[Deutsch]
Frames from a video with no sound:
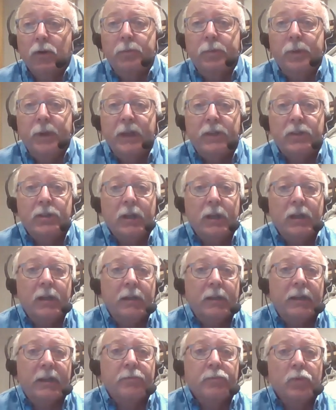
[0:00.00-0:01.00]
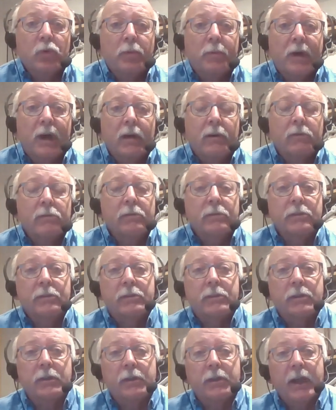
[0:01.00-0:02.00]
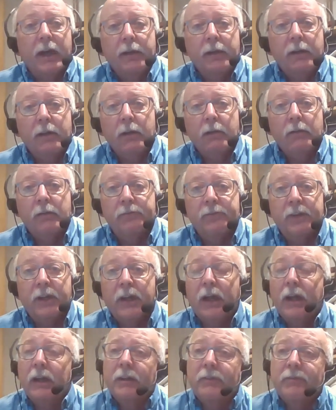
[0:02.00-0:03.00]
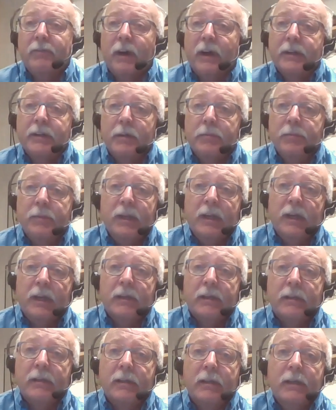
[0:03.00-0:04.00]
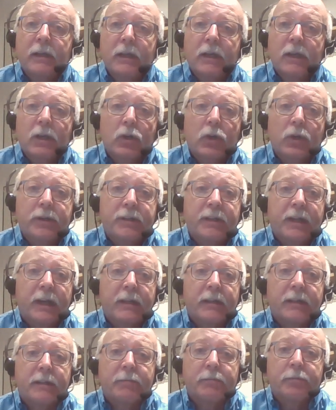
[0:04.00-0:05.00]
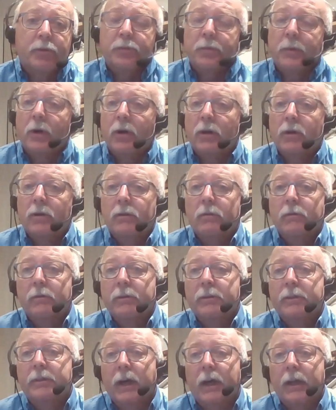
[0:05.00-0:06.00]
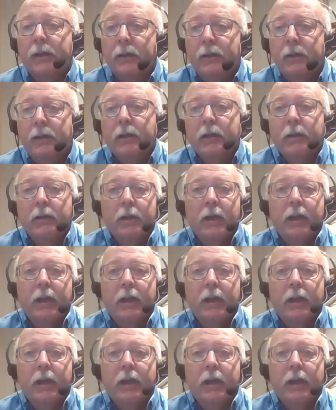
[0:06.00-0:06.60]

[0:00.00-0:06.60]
Homepage äh, des MOBA und äh, dann äh, wird alles weitere im direkten Kontakt besprochen und dann